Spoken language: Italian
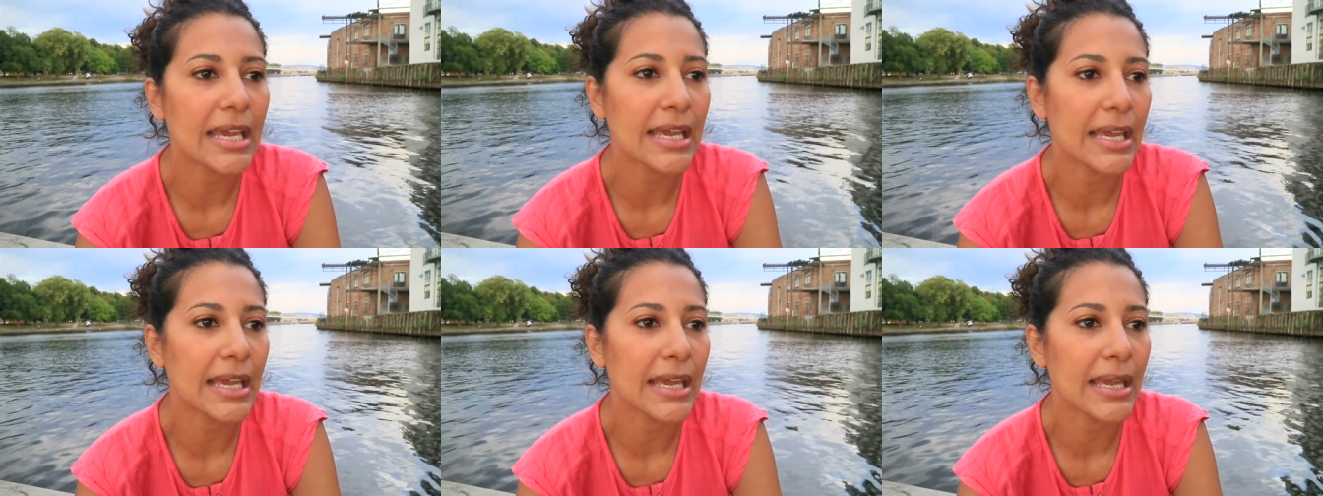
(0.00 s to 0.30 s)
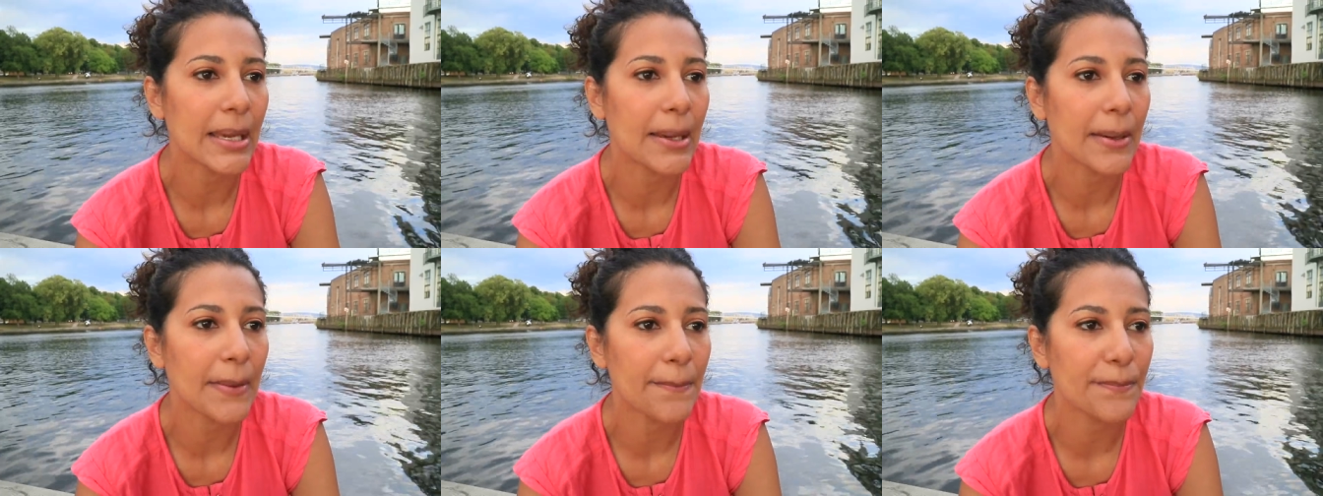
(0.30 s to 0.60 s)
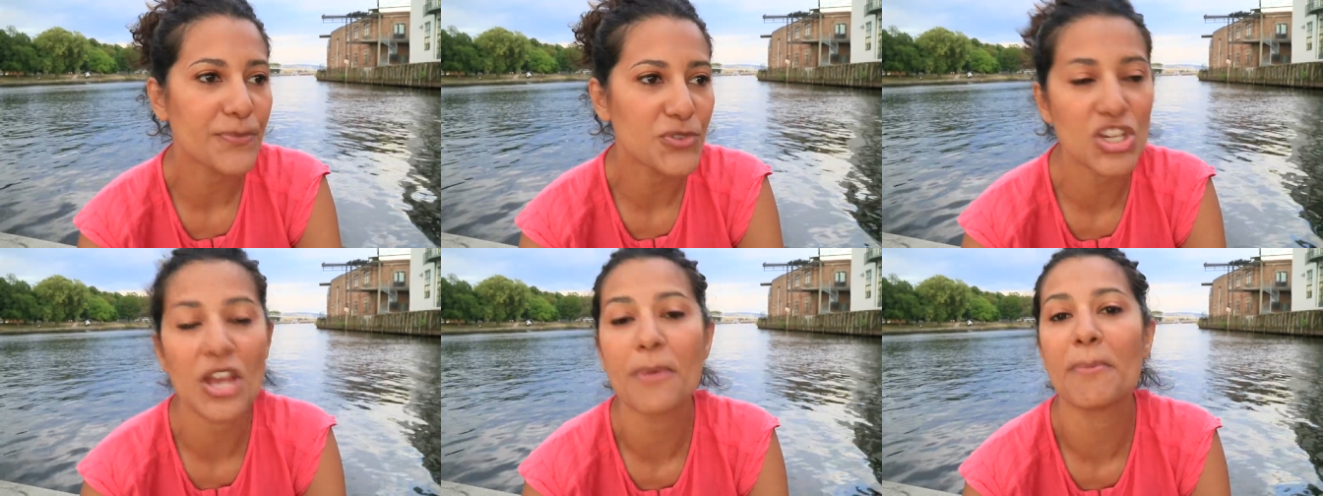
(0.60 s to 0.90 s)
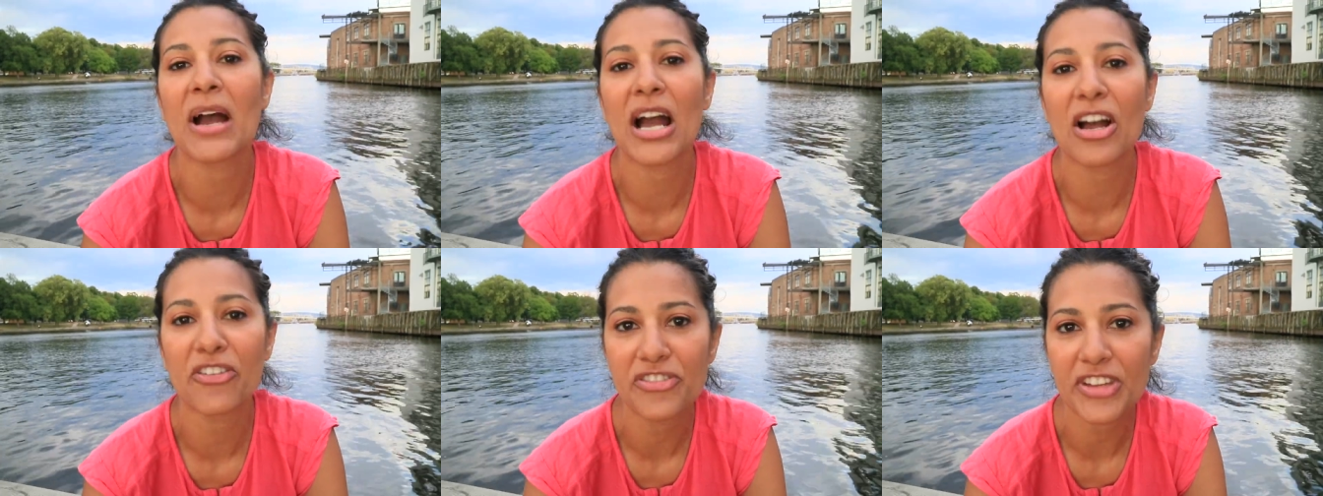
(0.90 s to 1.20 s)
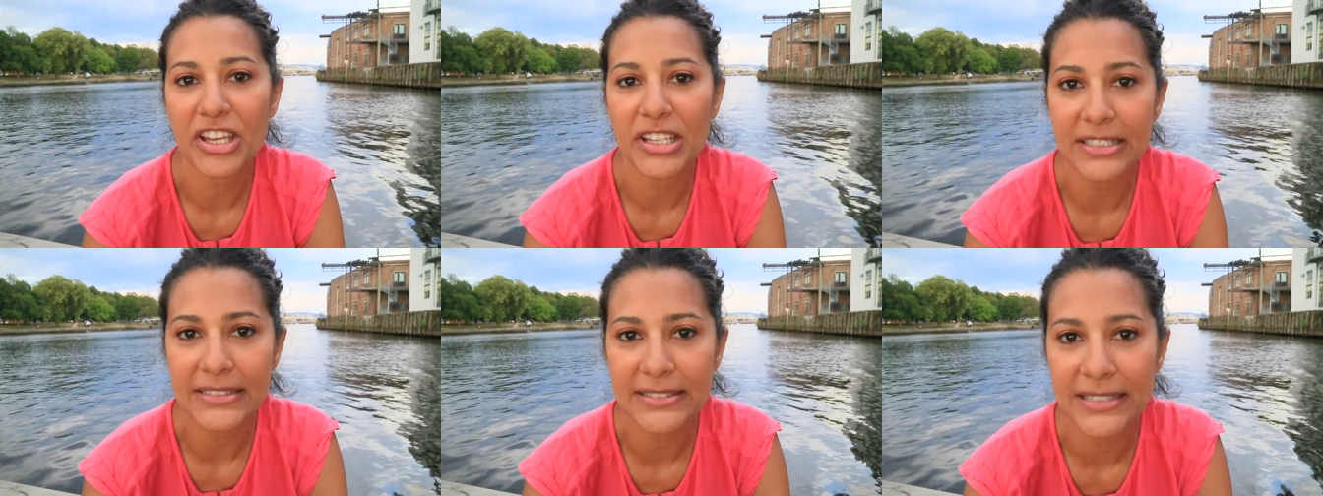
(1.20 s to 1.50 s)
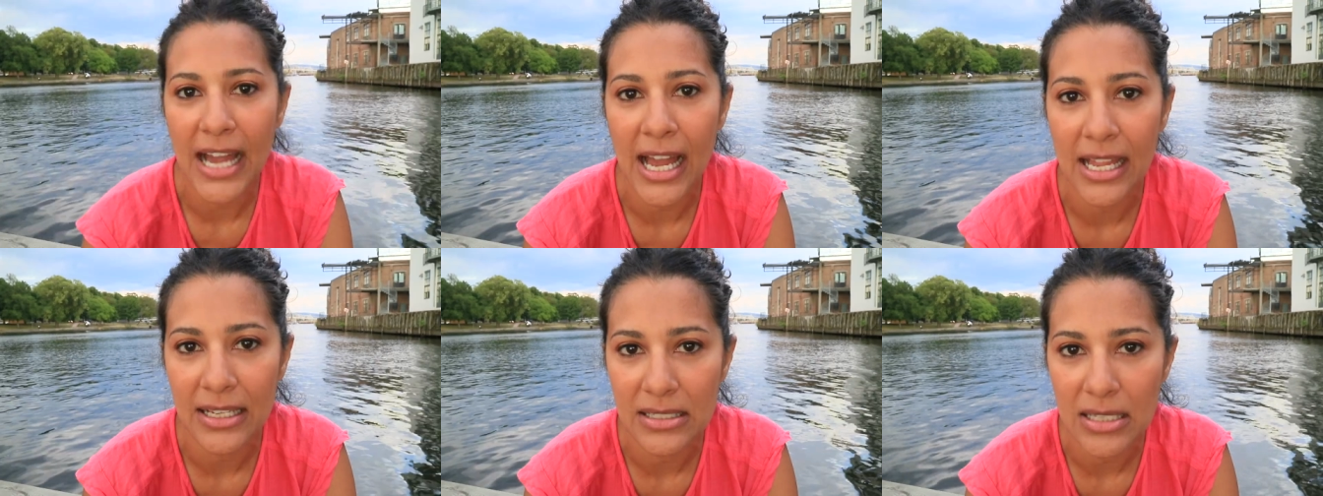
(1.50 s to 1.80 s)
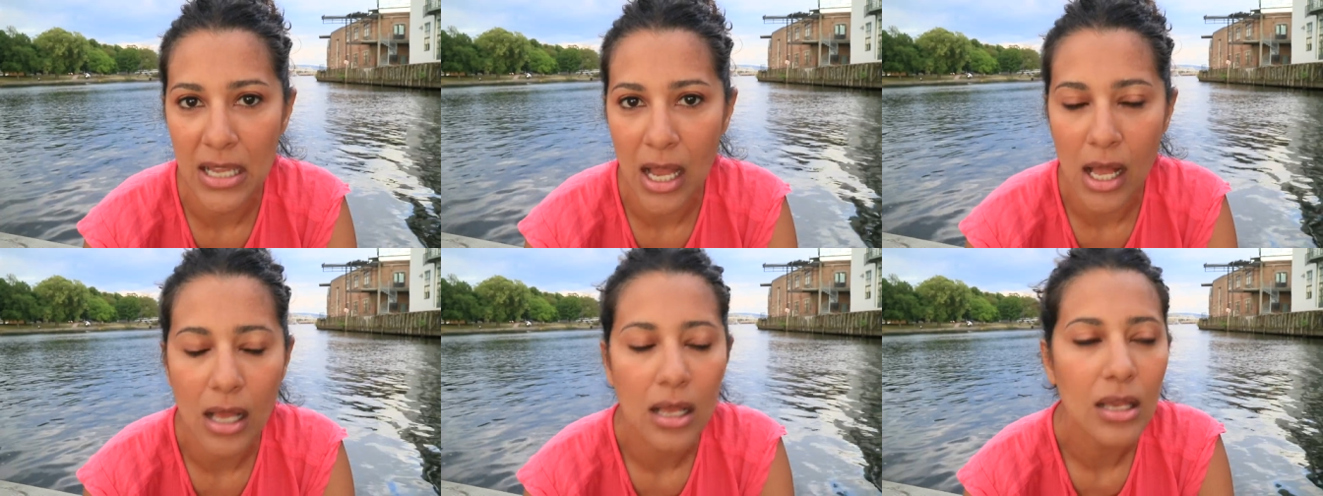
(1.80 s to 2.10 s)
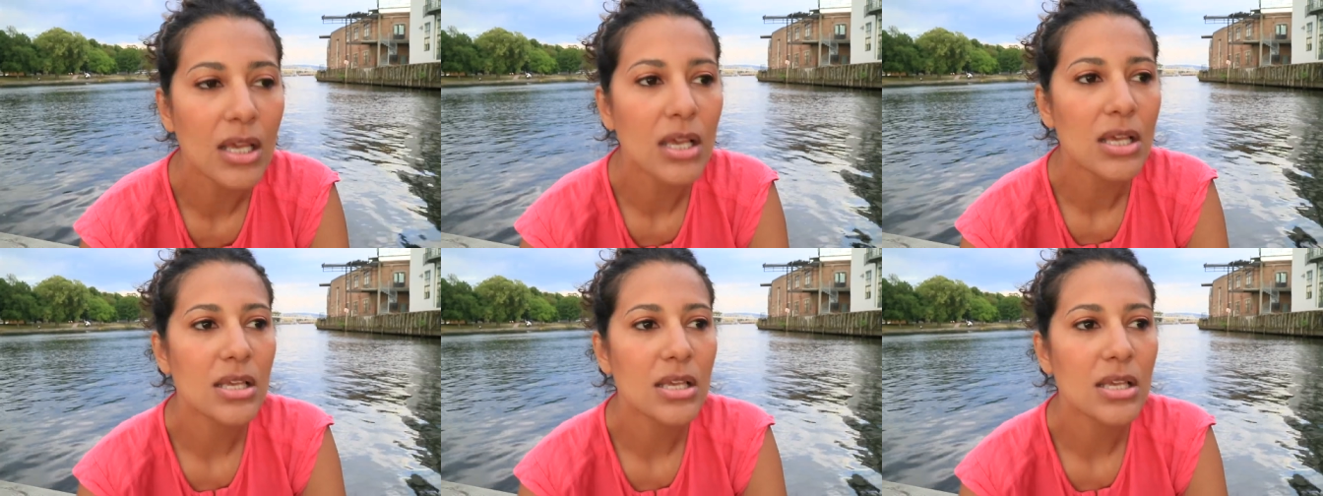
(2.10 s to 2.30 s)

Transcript: eh, c'è mafia in Italia,